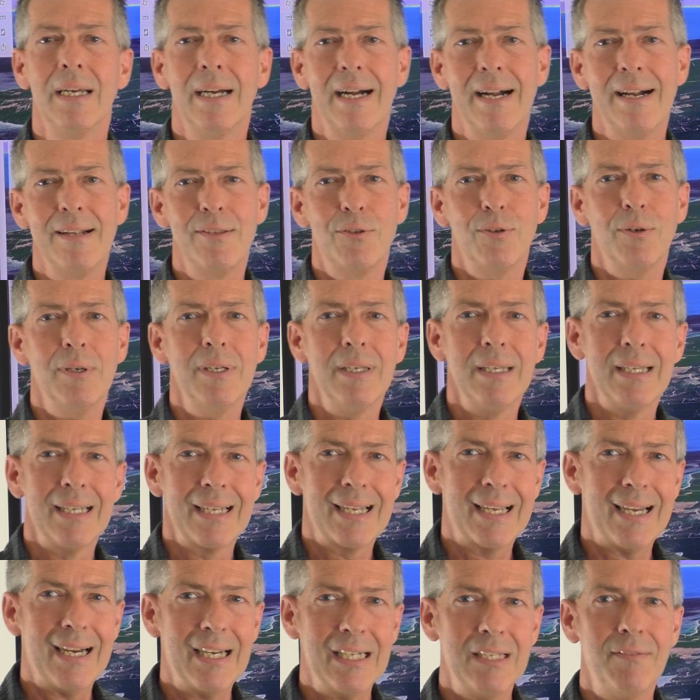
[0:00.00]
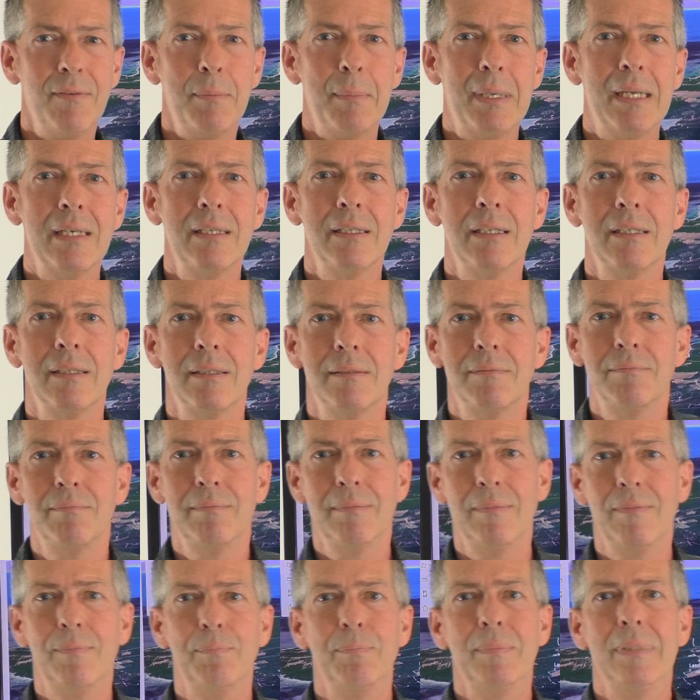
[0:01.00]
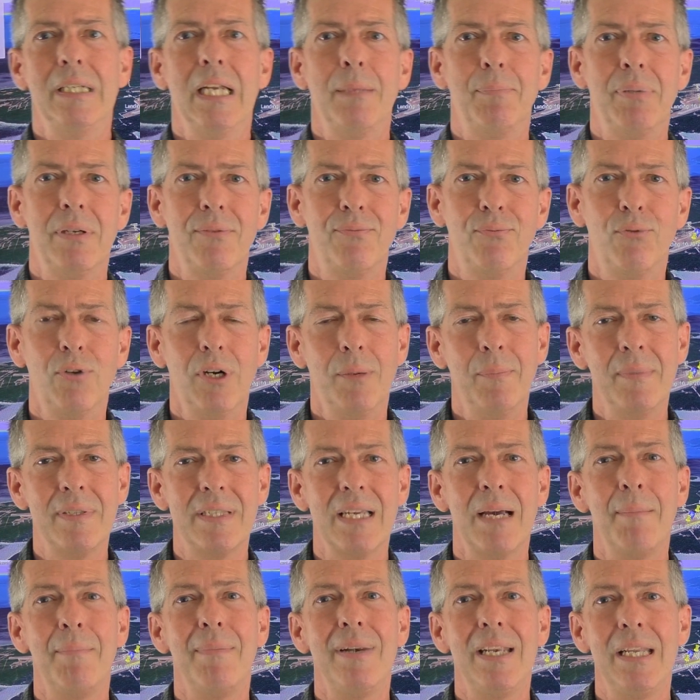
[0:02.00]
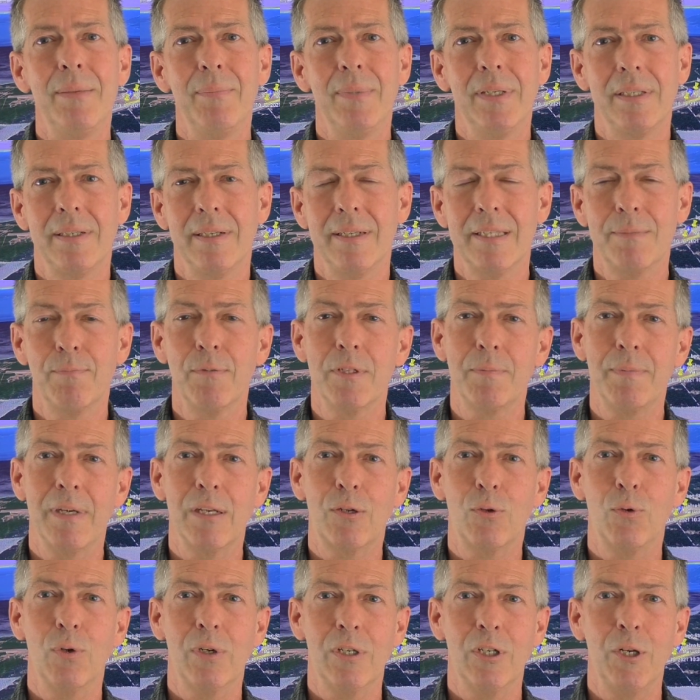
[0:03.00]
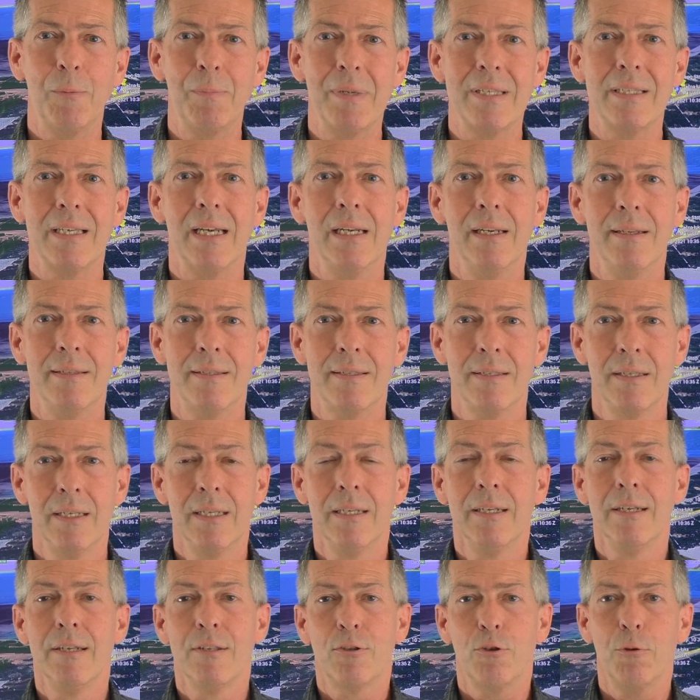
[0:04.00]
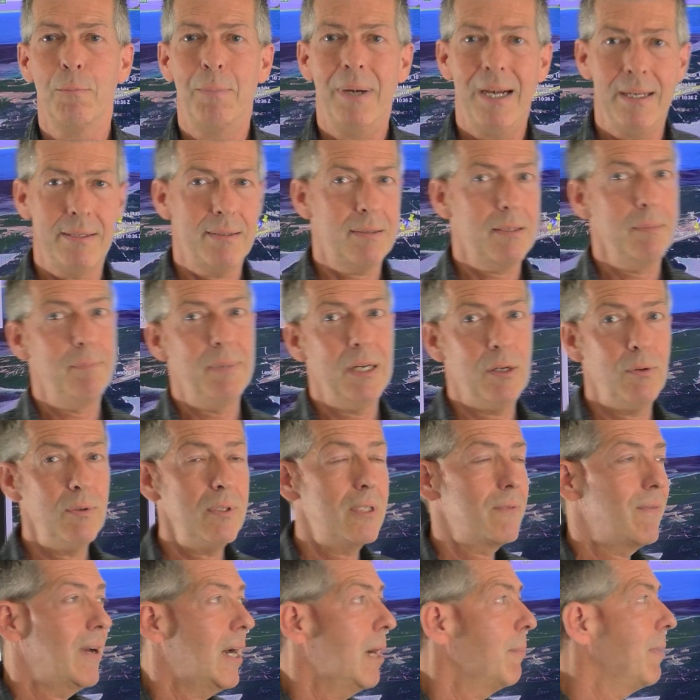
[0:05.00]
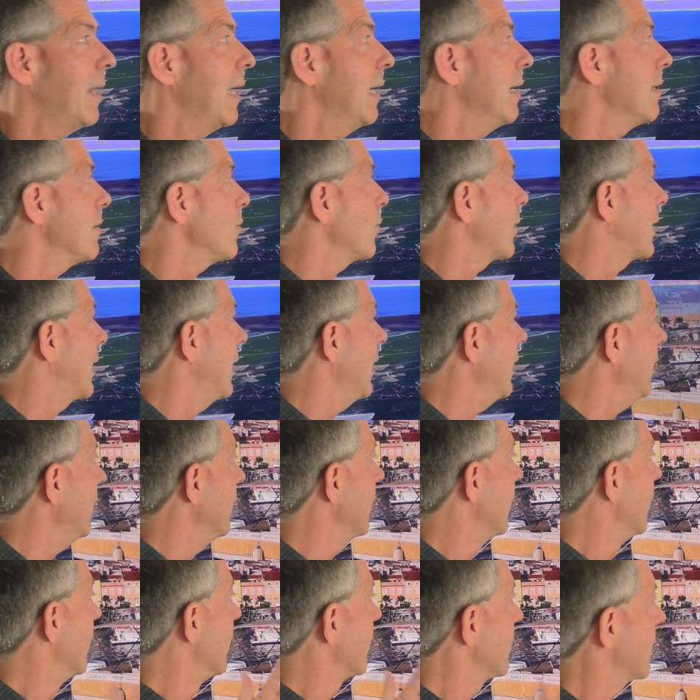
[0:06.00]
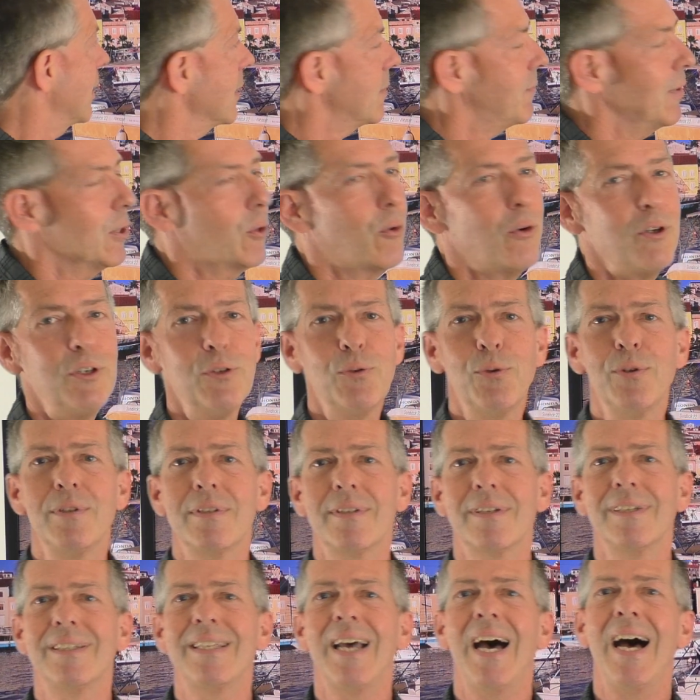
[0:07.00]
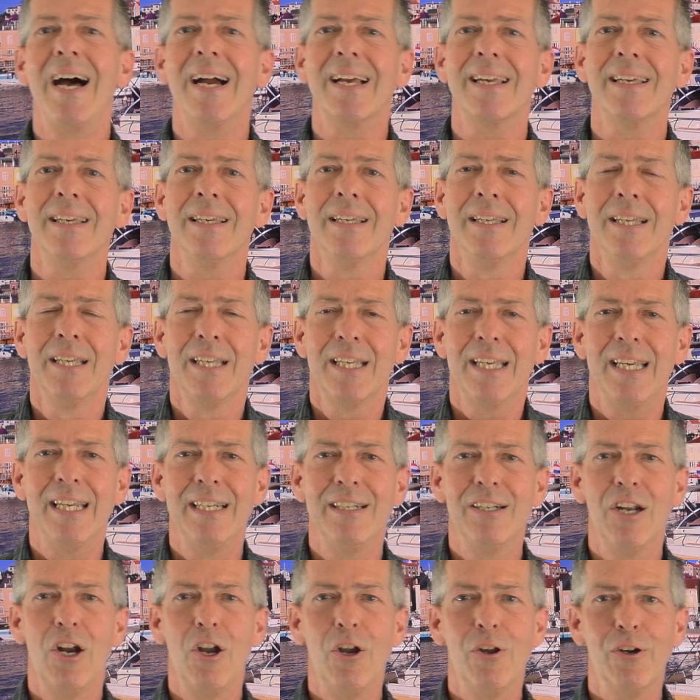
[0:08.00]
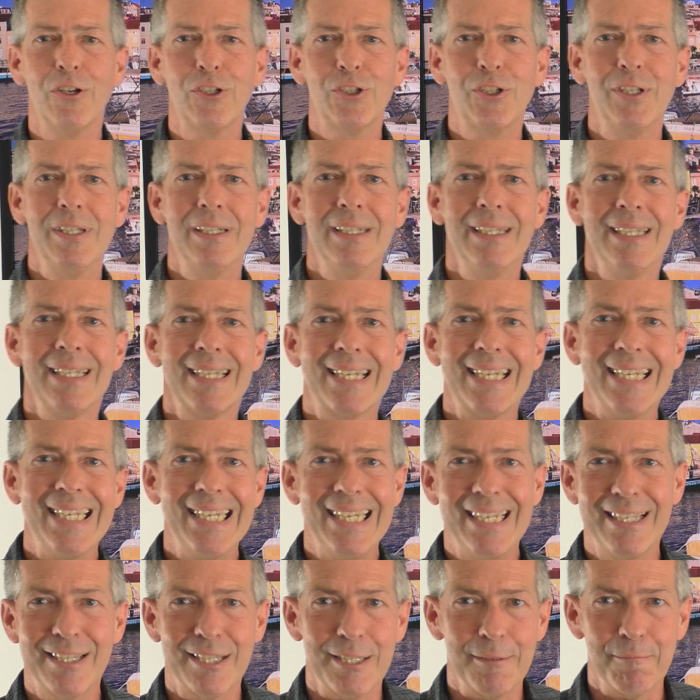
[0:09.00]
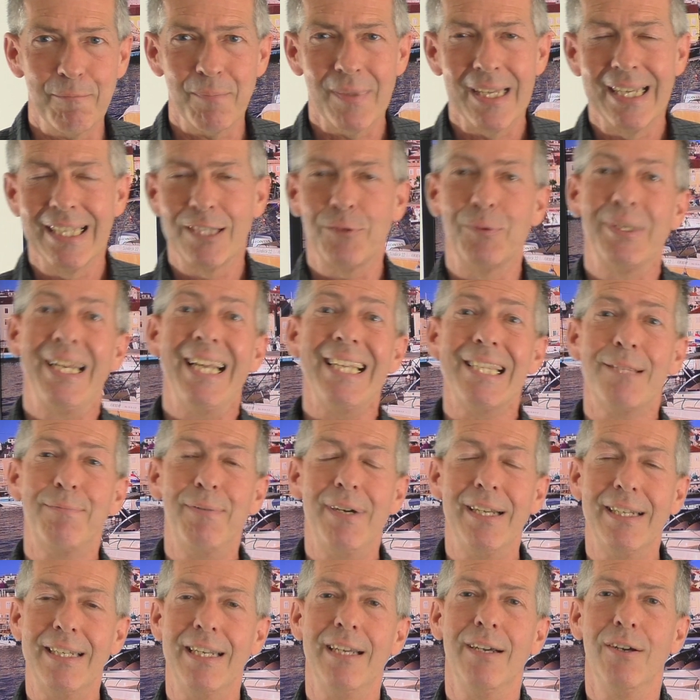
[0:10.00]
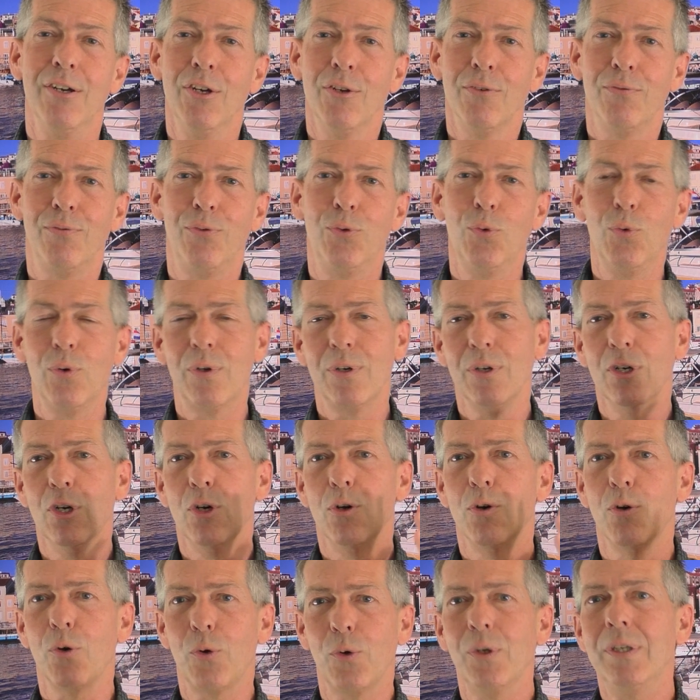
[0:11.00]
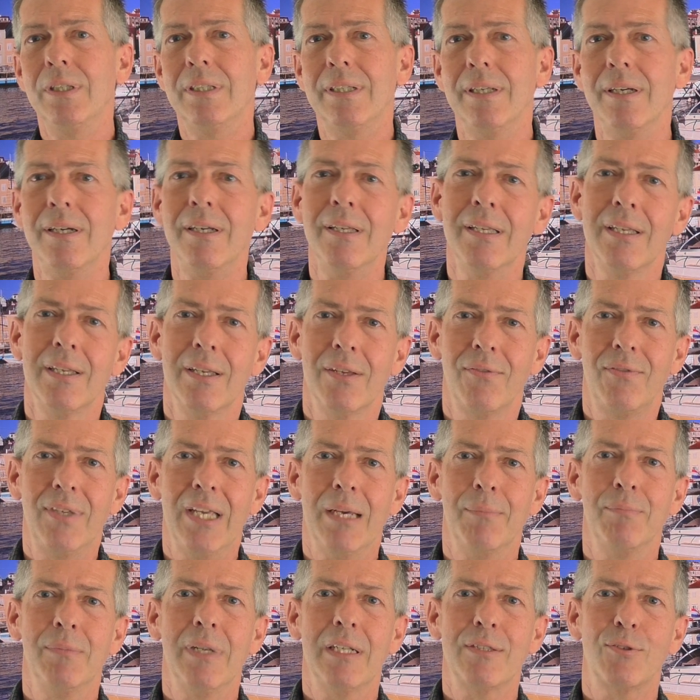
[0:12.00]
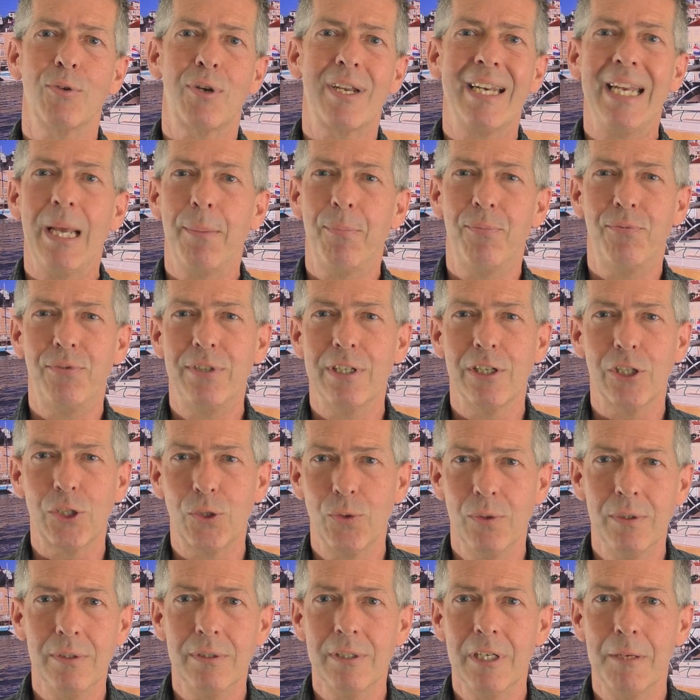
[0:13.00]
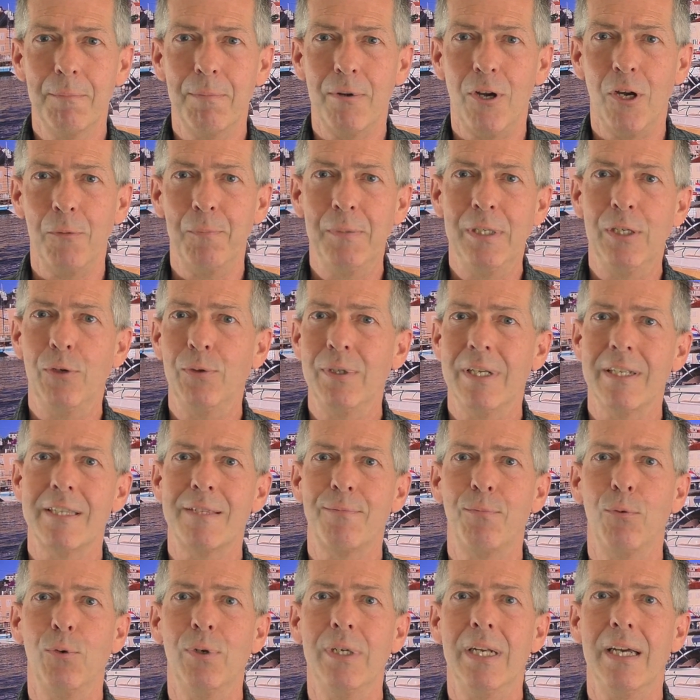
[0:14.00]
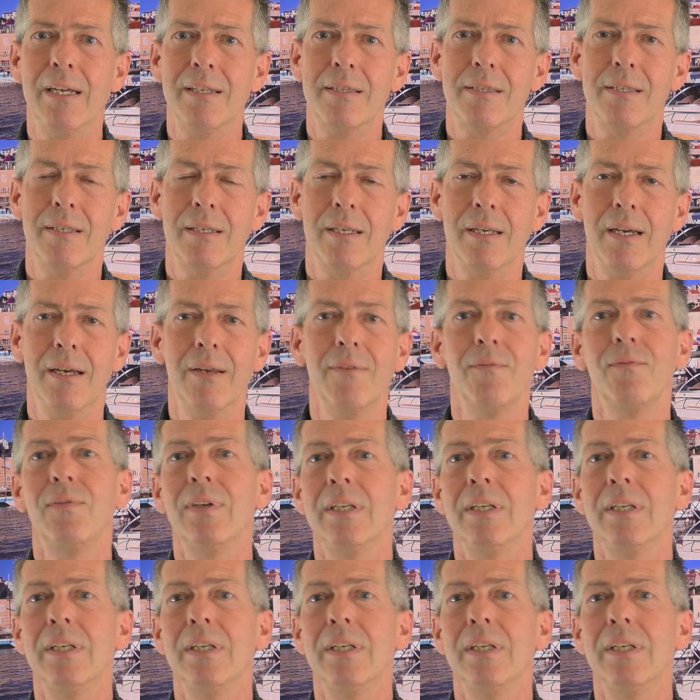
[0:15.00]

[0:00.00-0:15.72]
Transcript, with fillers: Also gerade wenn man äh, mit der Performance am Limit ist, muss man gucken, ob das alles so passt. Bei uns war aber alles okay, das heißt, wir konnten unsere Tage in Loschin genießen. So, das war der Flug runter. Wir haben also knapp vier Stunden gebraucht mit der 182er.